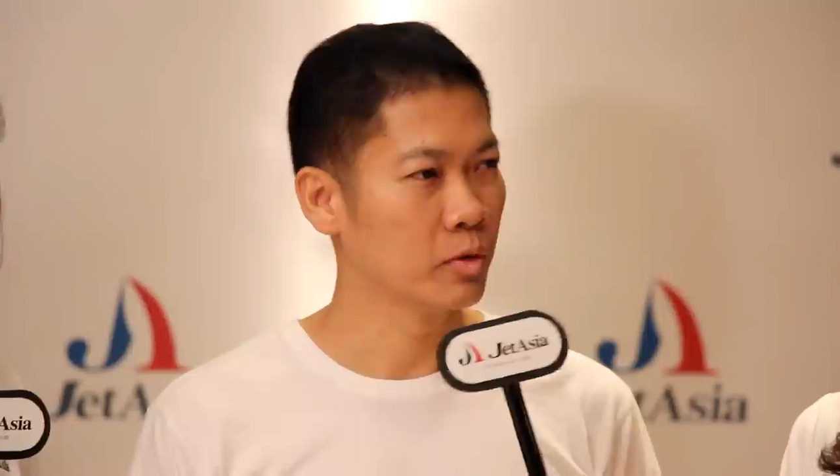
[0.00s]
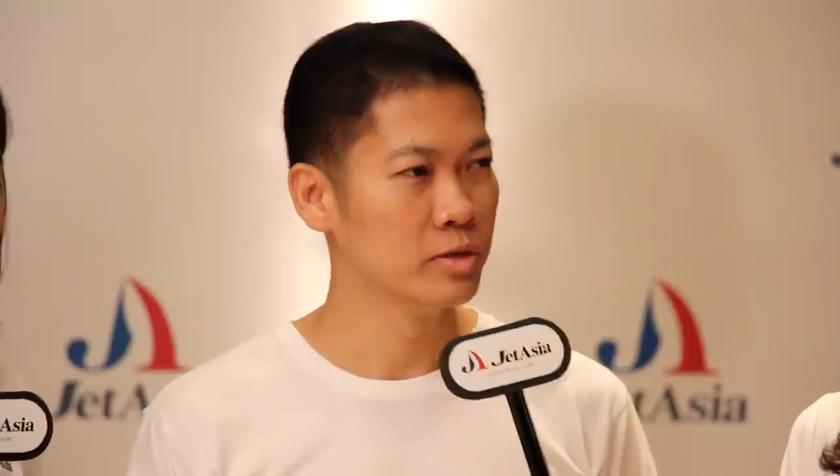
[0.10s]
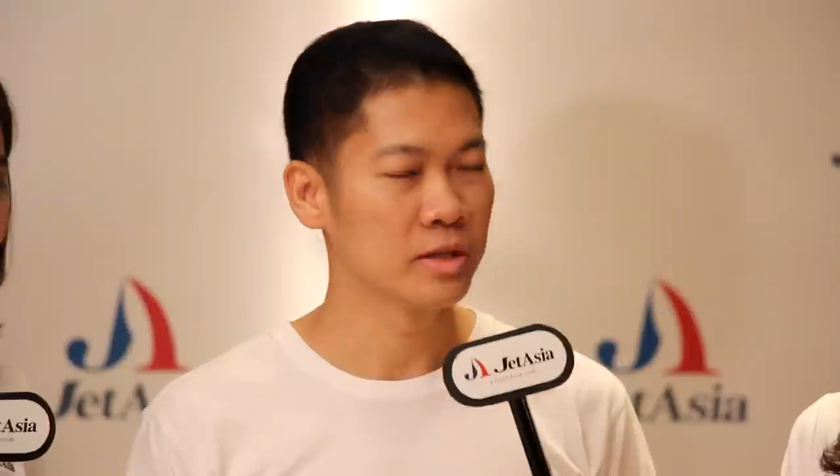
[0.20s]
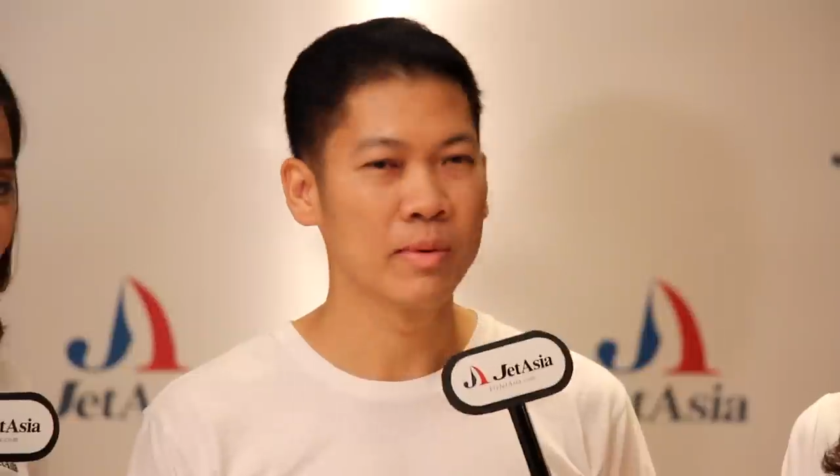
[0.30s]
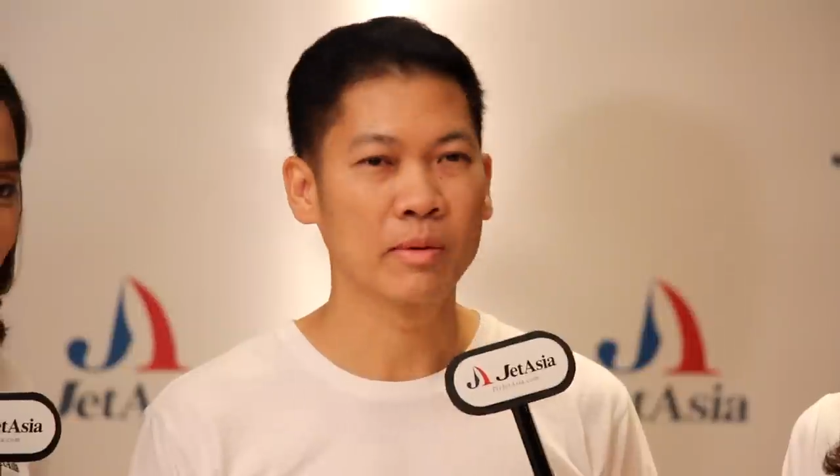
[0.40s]
บคุณ
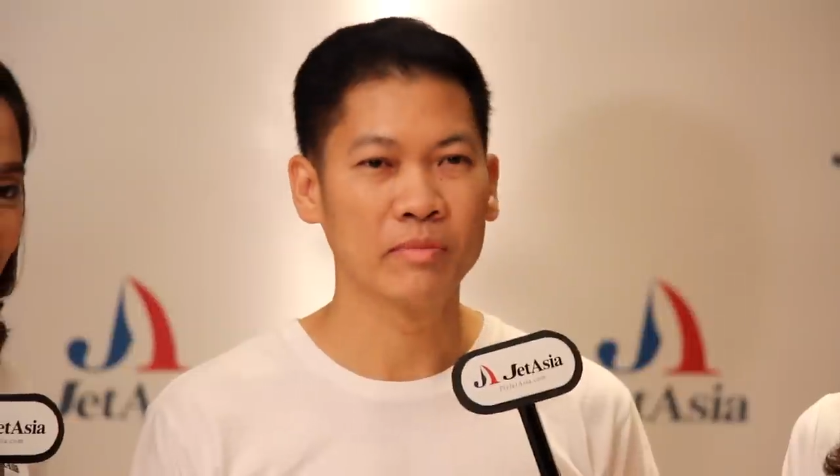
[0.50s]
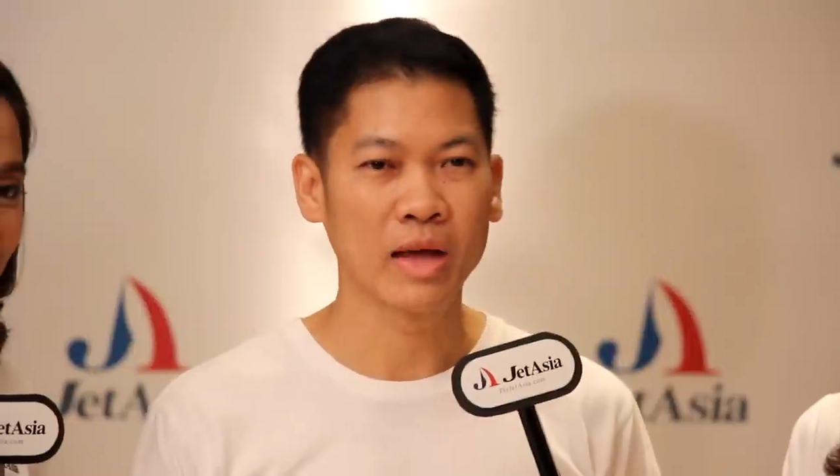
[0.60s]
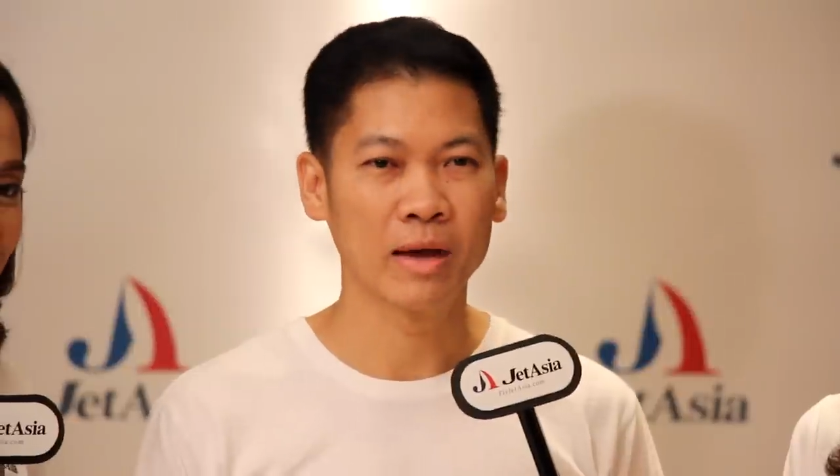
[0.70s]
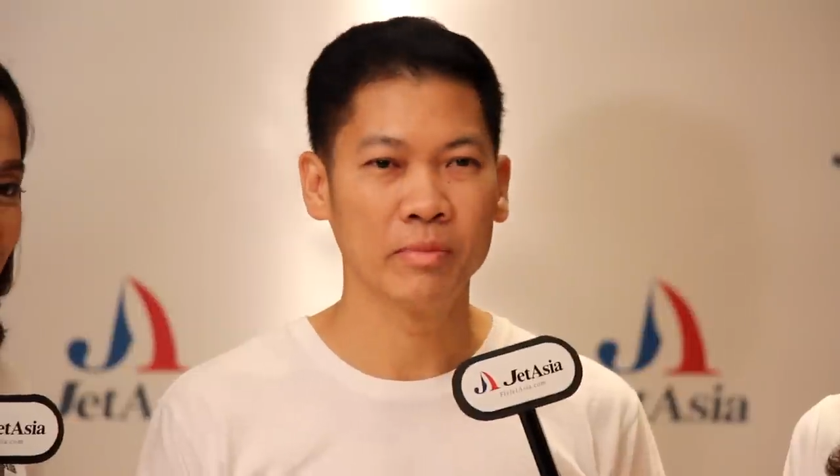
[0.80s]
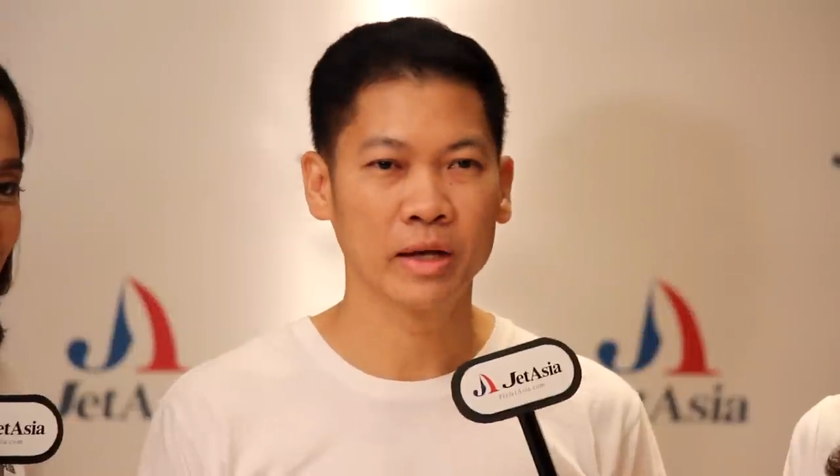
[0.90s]
สำหรับคำ
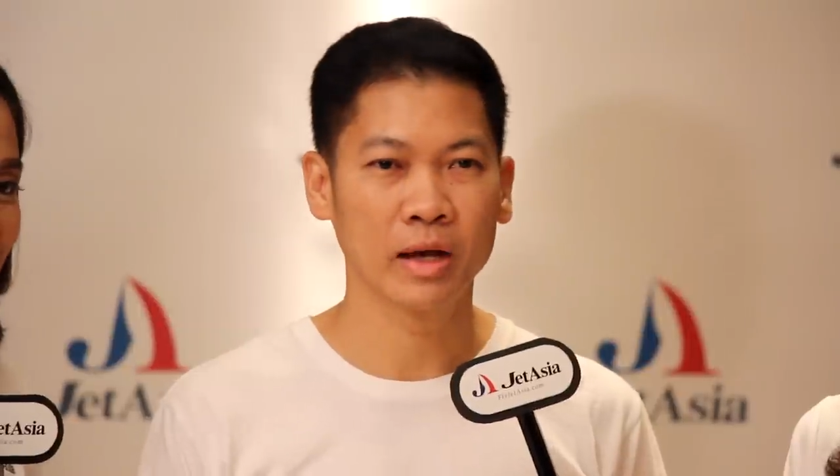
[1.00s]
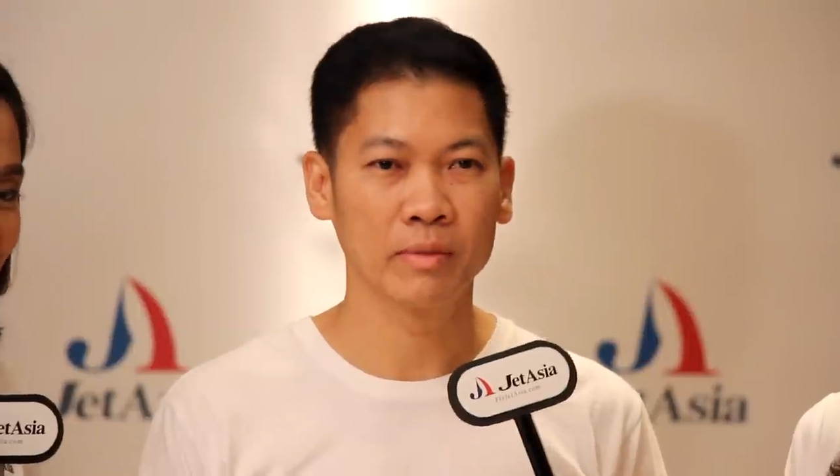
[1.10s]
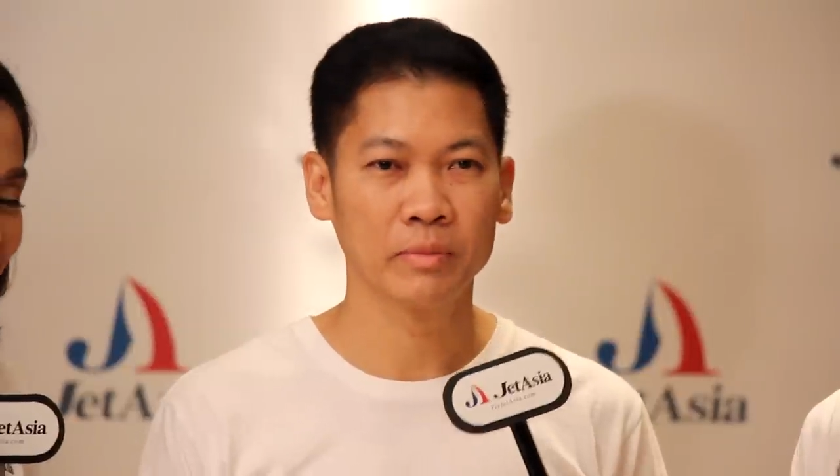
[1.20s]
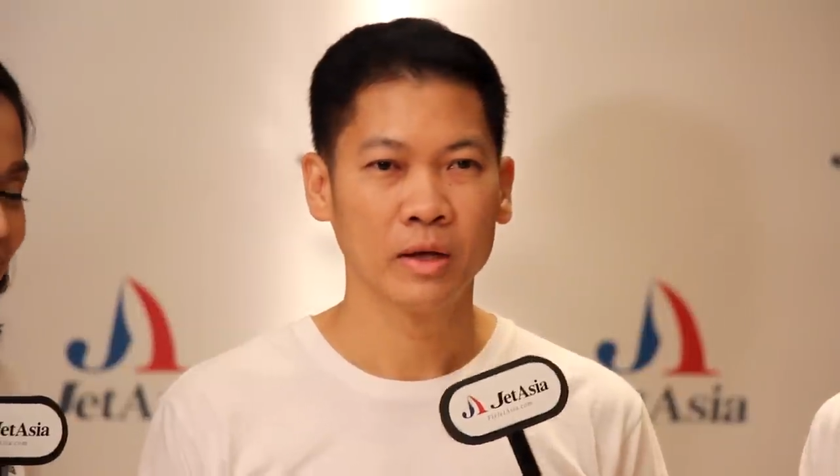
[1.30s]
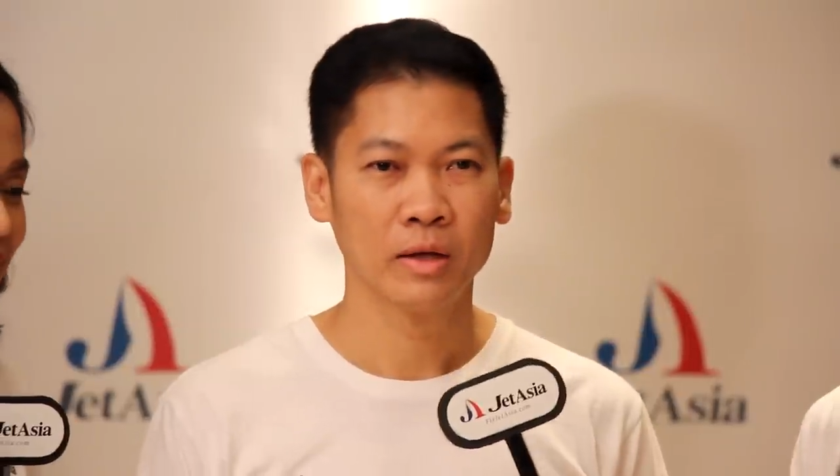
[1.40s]
ถามนะครั
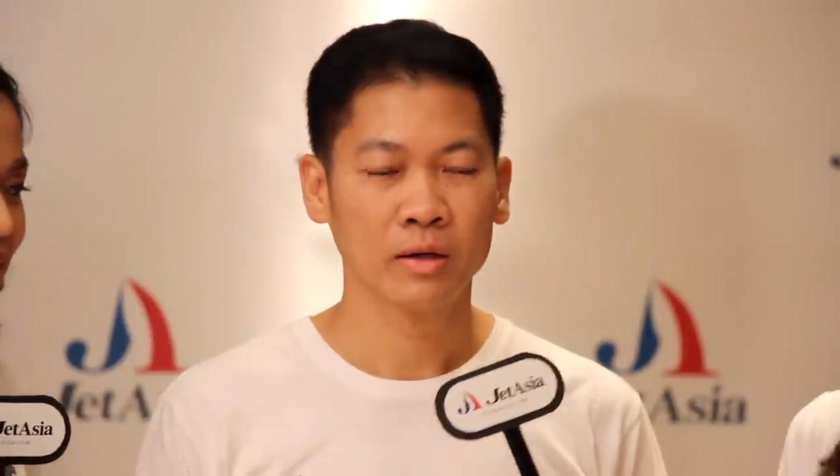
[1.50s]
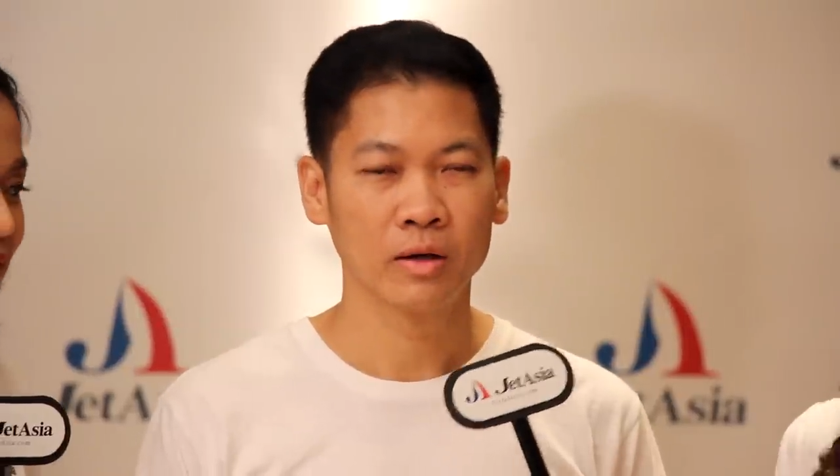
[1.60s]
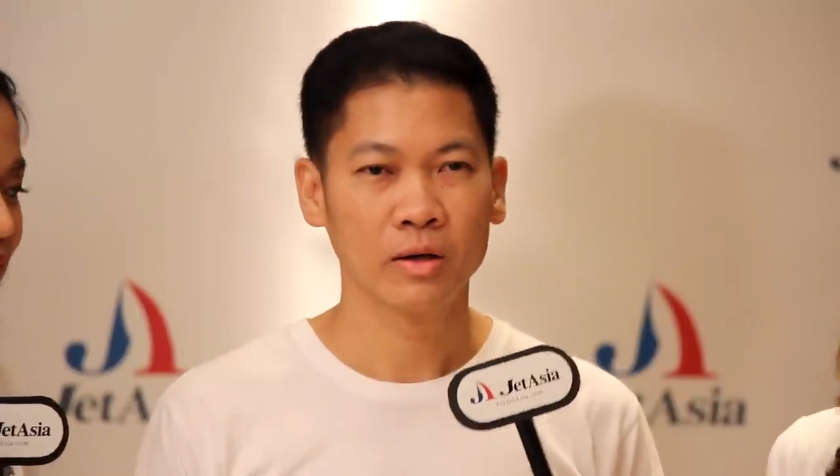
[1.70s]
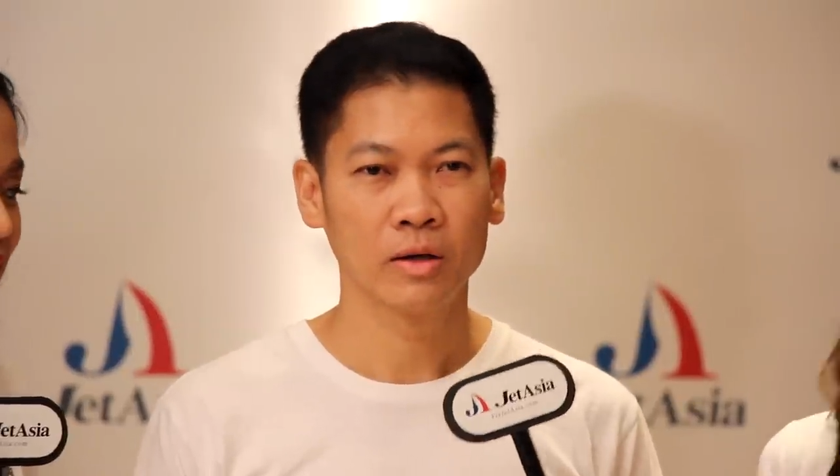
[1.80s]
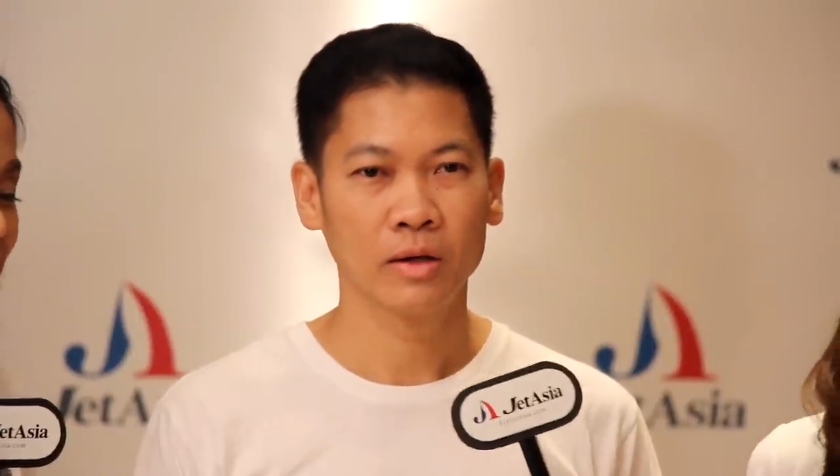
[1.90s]
บก็